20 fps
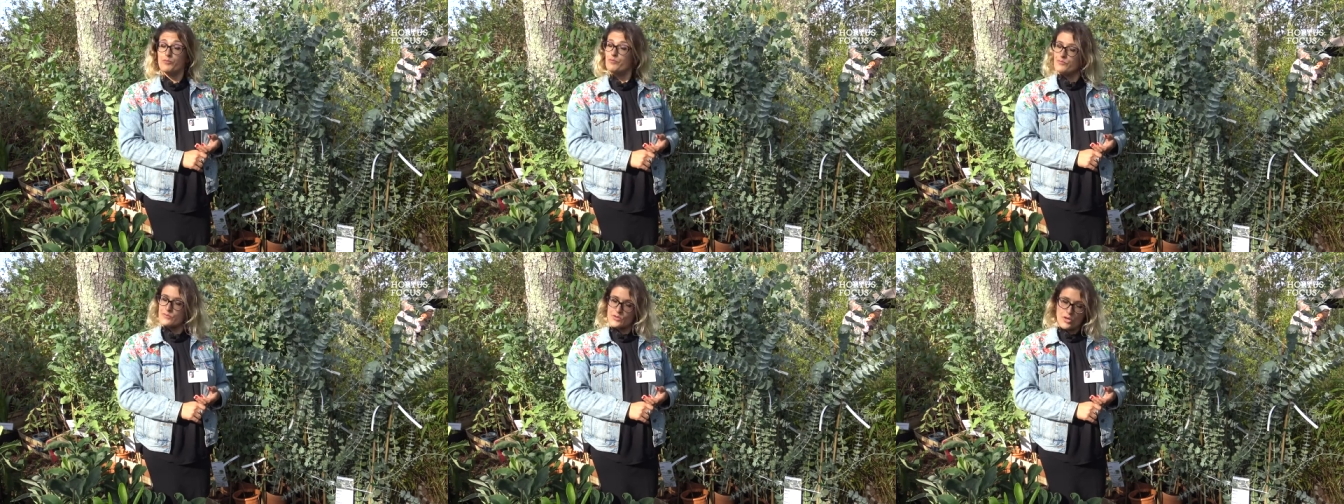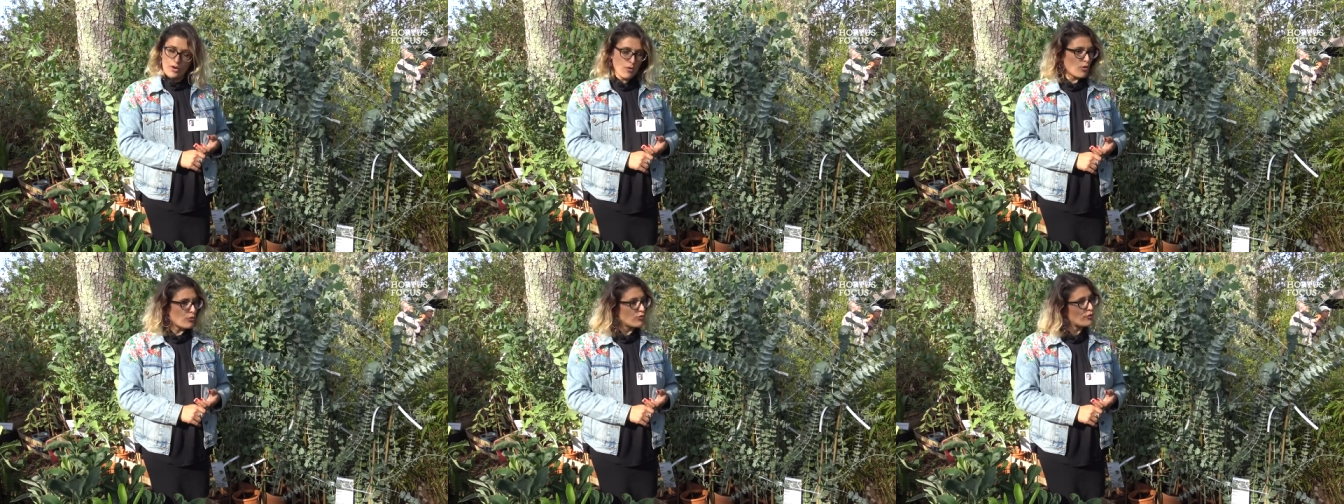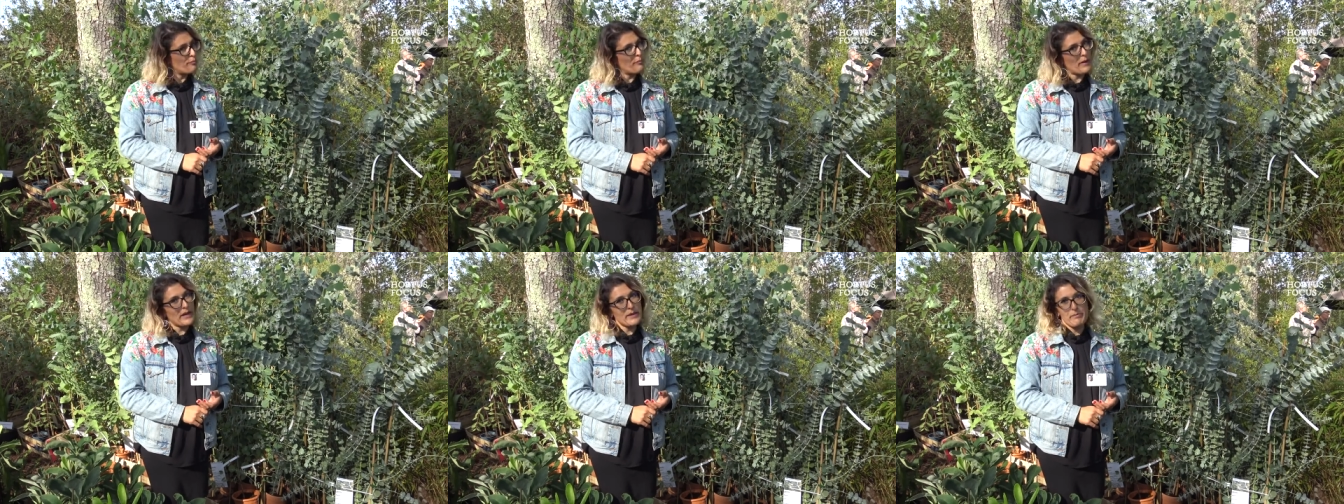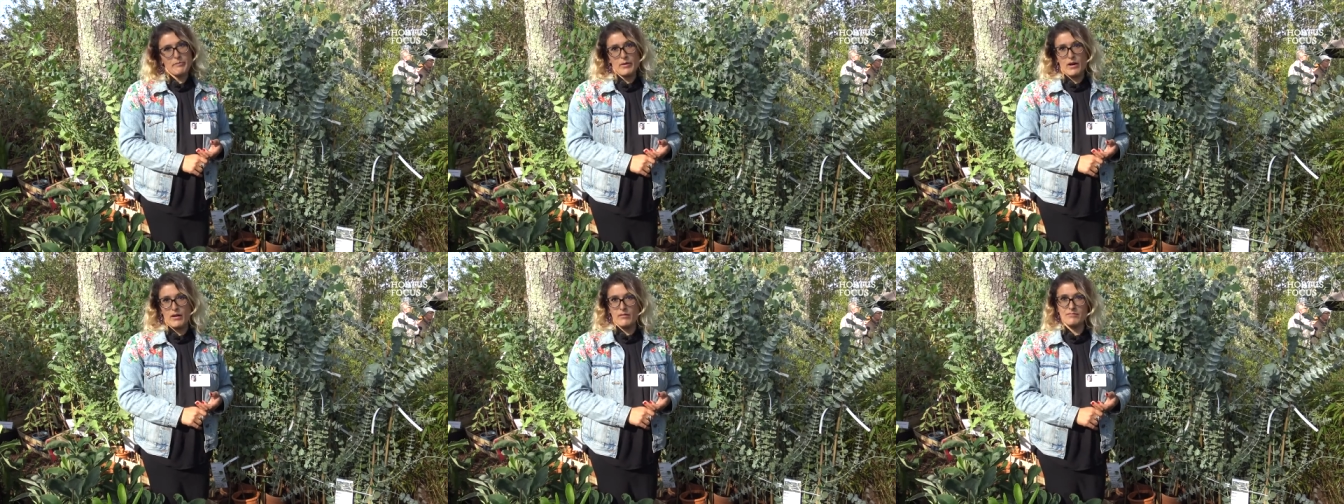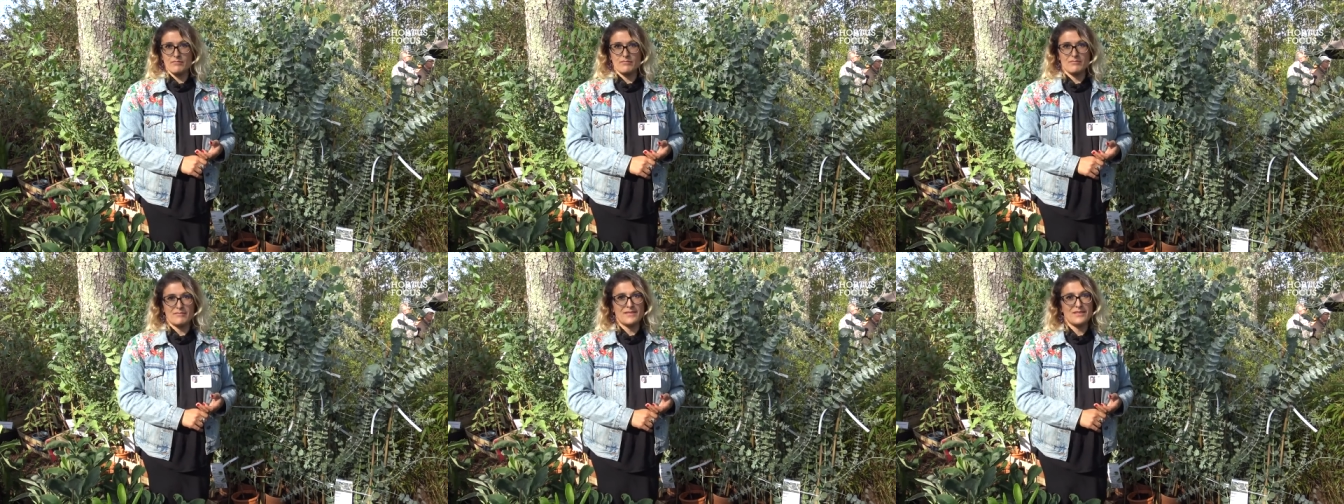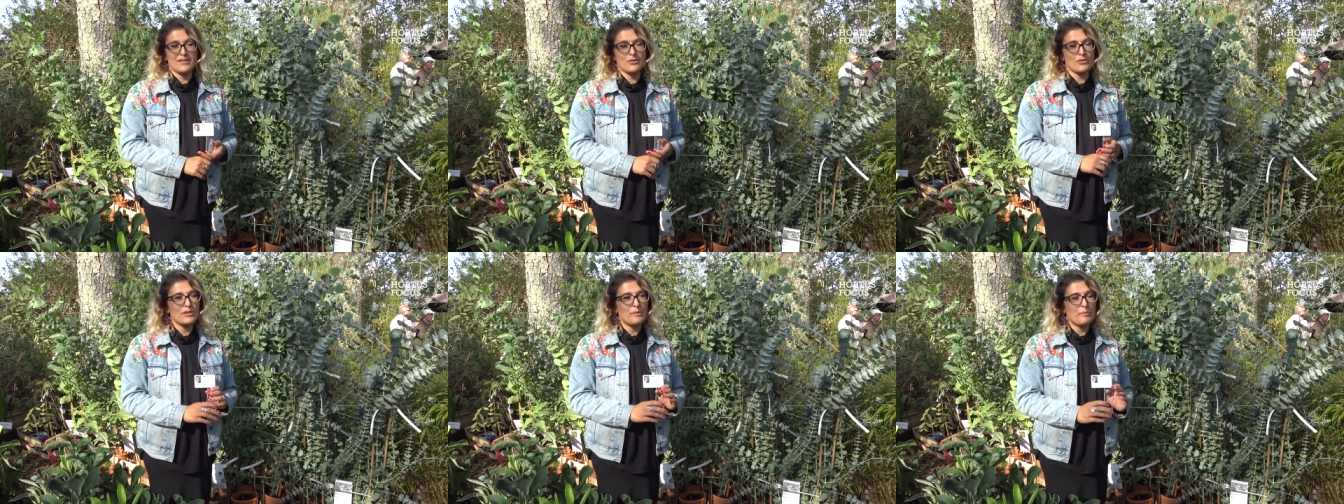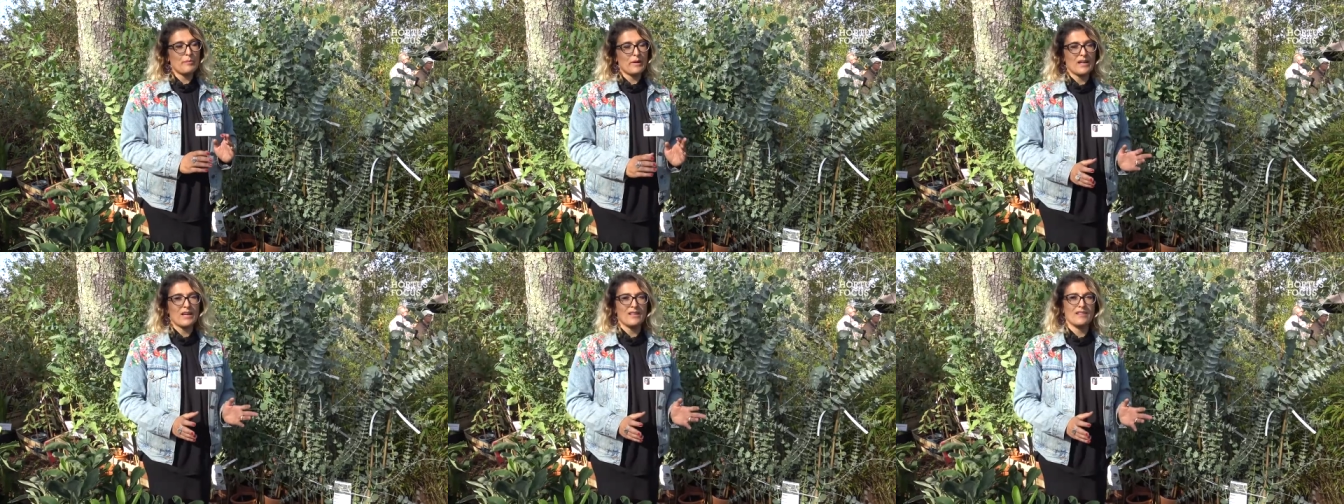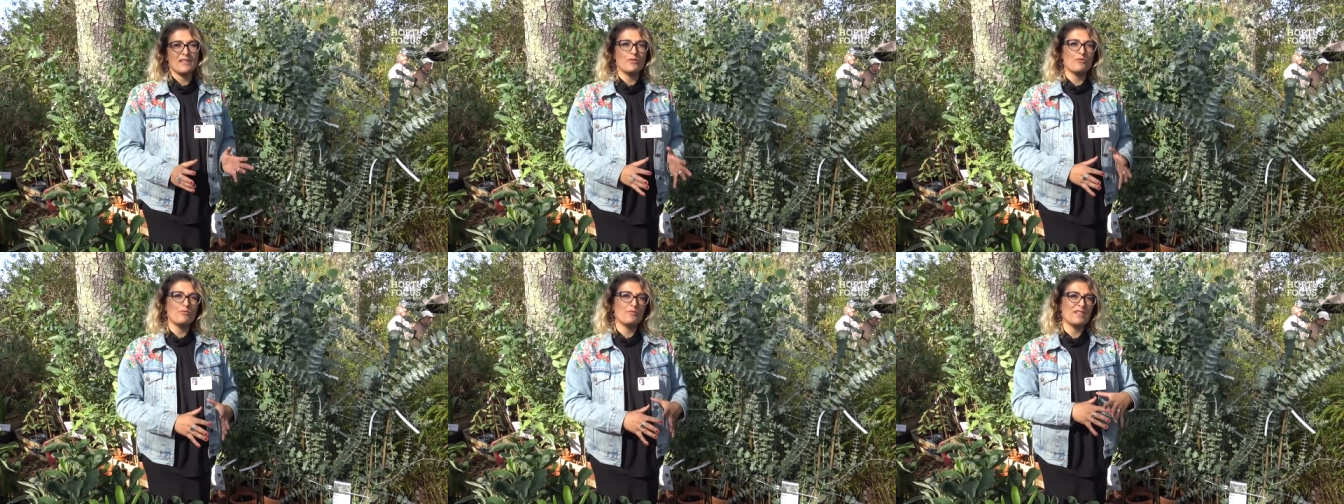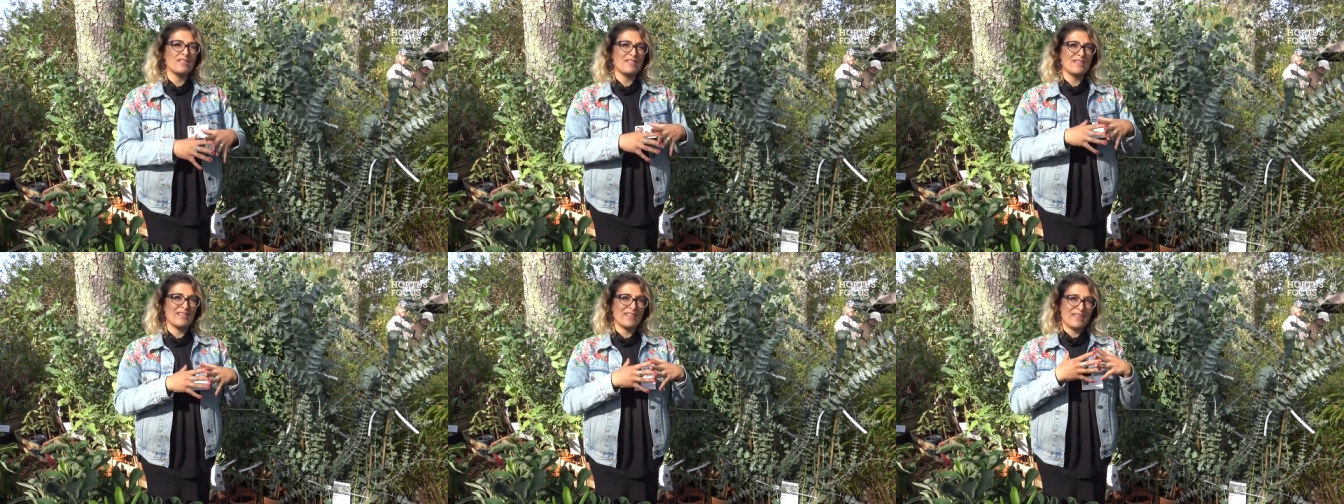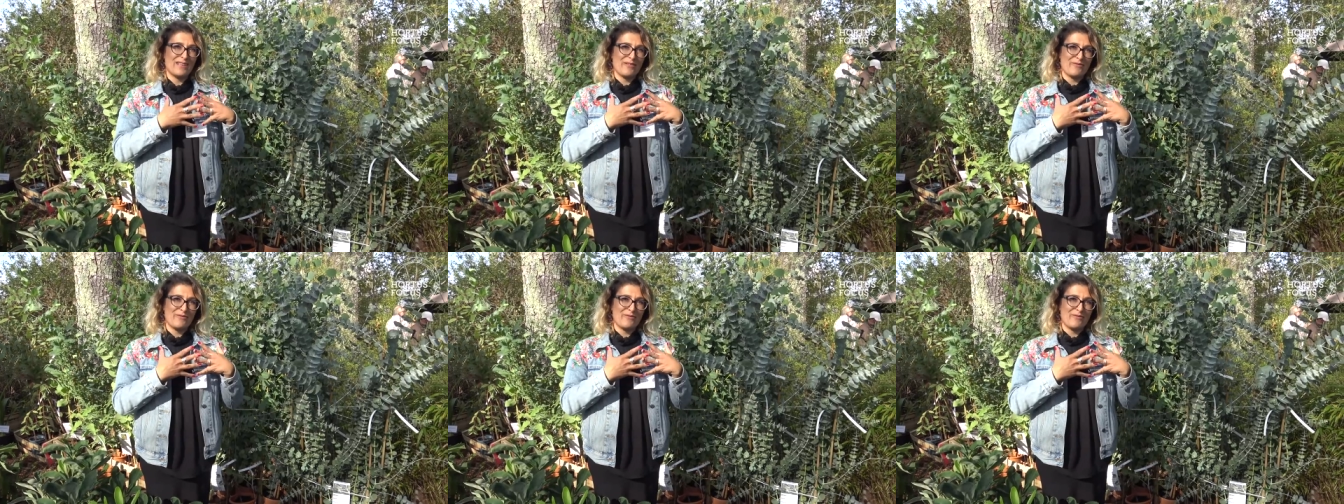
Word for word: Non, on ne paille pas ce n'est pas garder l'humidité.